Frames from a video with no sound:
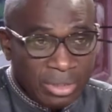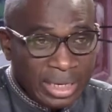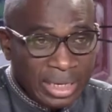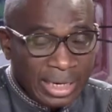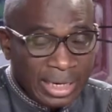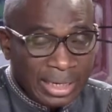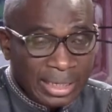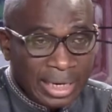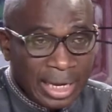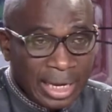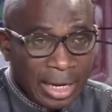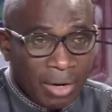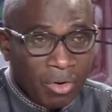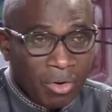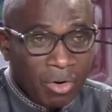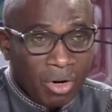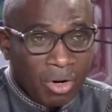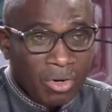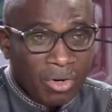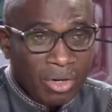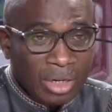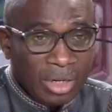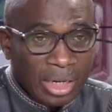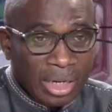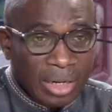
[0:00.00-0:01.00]
du delta
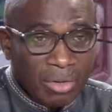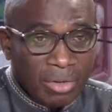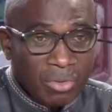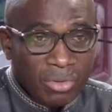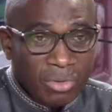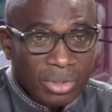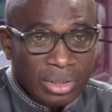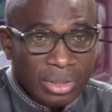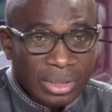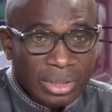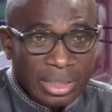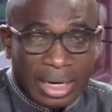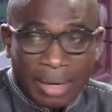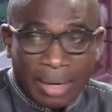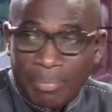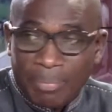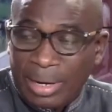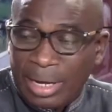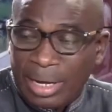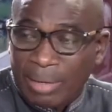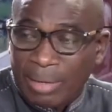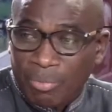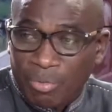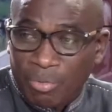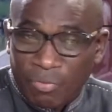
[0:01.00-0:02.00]
ont longtemps utilisé la
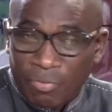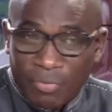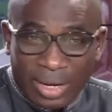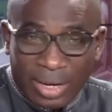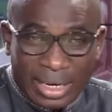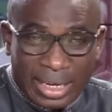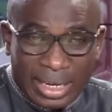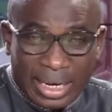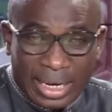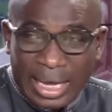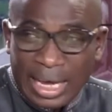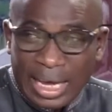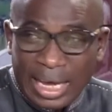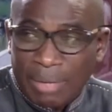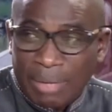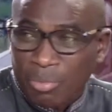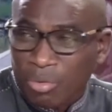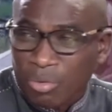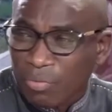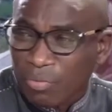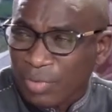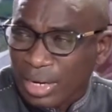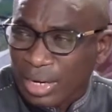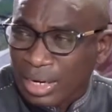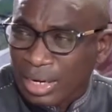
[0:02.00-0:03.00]
plante pour faire des nattes,
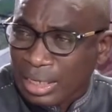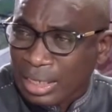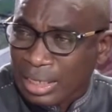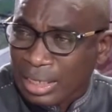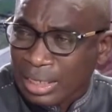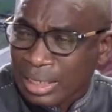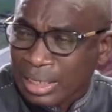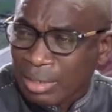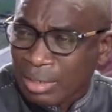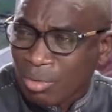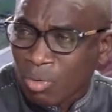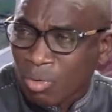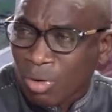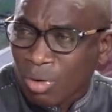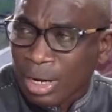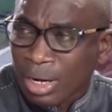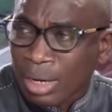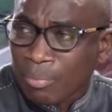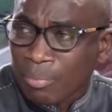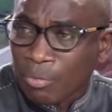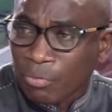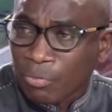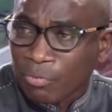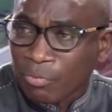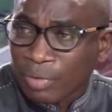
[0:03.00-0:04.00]
pour faire des,
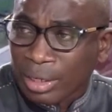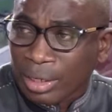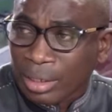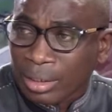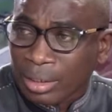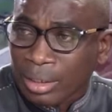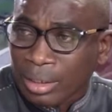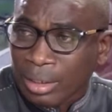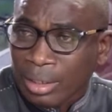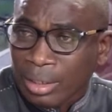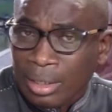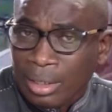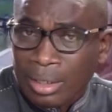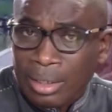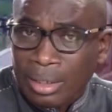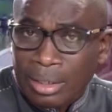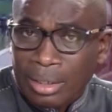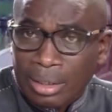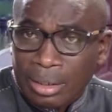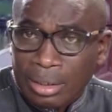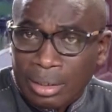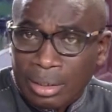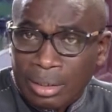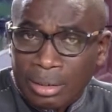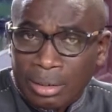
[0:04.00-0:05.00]
toits, pour faire
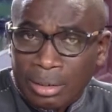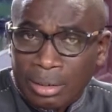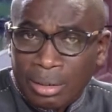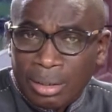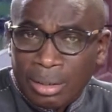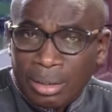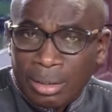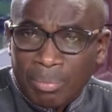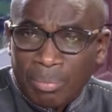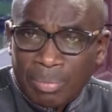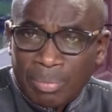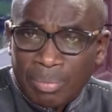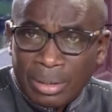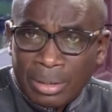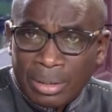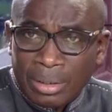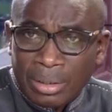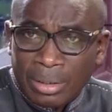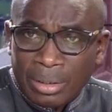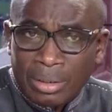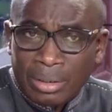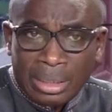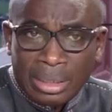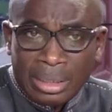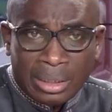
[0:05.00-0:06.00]
euh, un
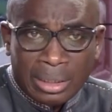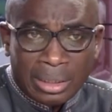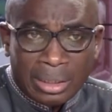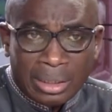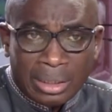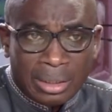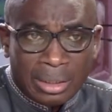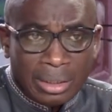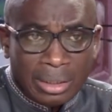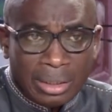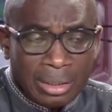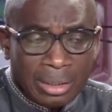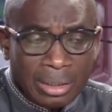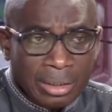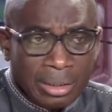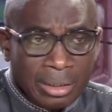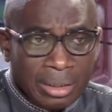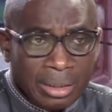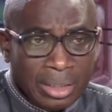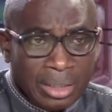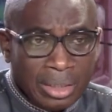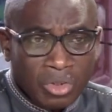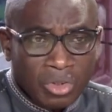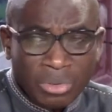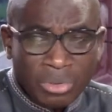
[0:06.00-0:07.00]
peu des,
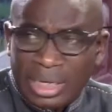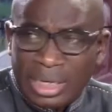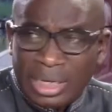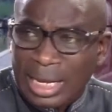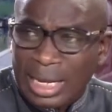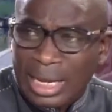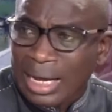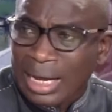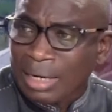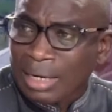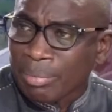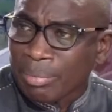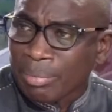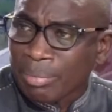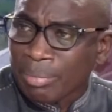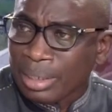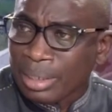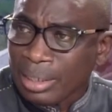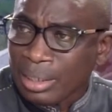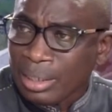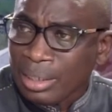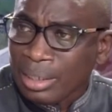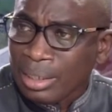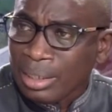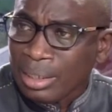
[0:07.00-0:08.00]
des objets d'art. Mais
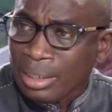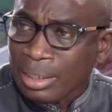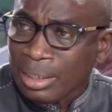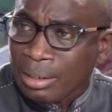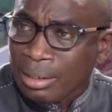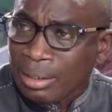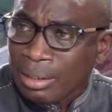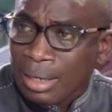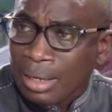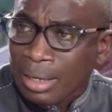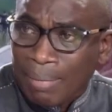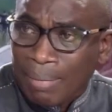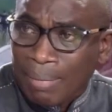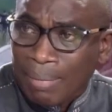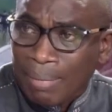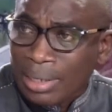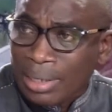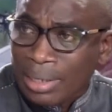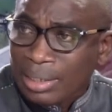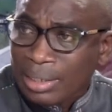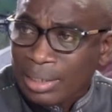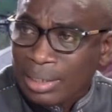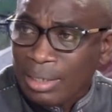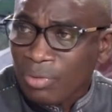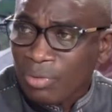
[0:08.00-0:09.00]
la plante est à un
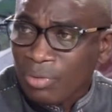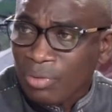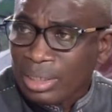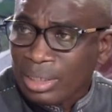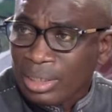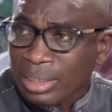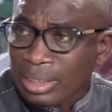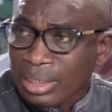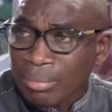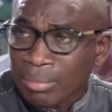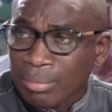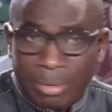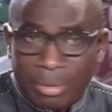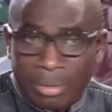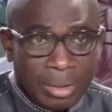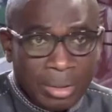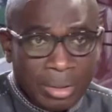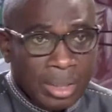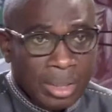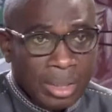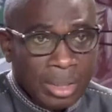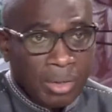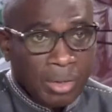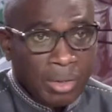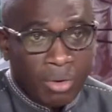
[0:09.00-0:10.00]
niveau d'équilibre.
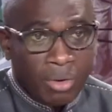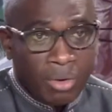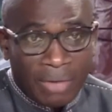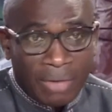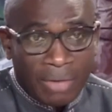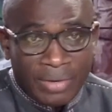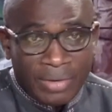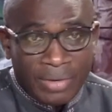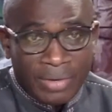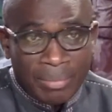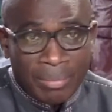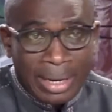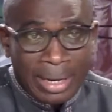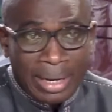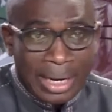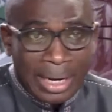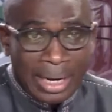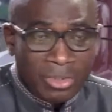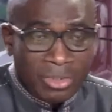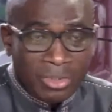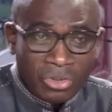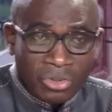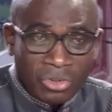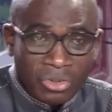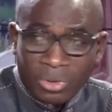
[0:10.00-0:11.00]
On a fait le
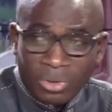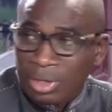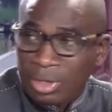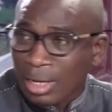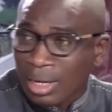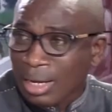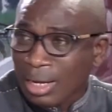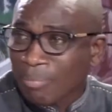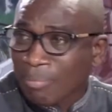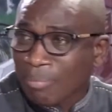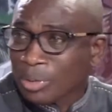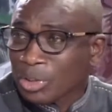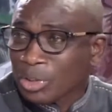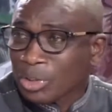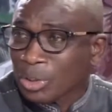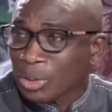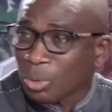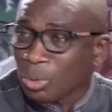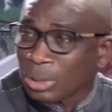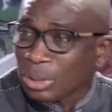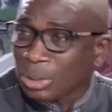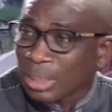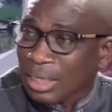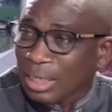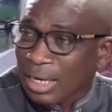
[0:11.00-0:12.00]
barrage, on a empêché
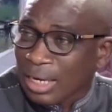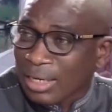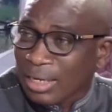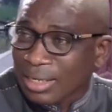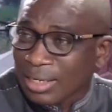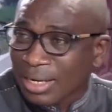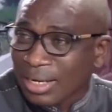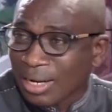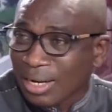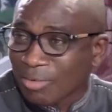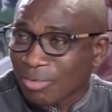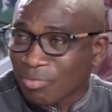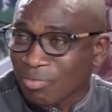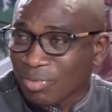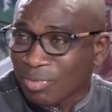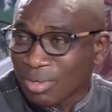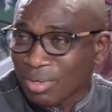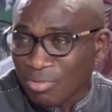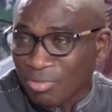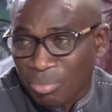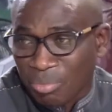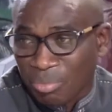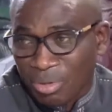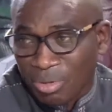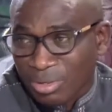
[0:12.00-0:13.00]
au sel d'entrer dans le
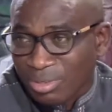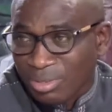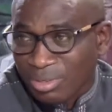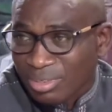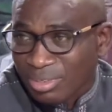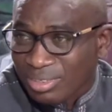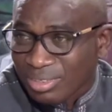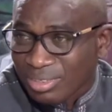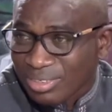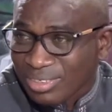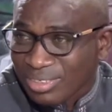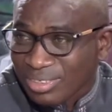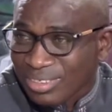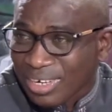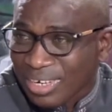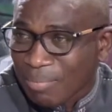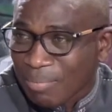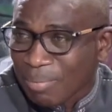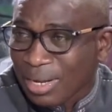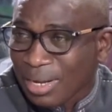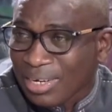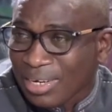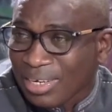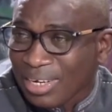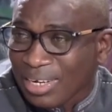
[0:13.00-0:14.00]
fleuve. Bon, la
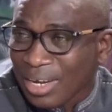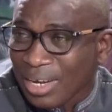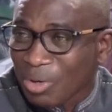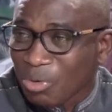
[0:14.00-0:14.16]
plante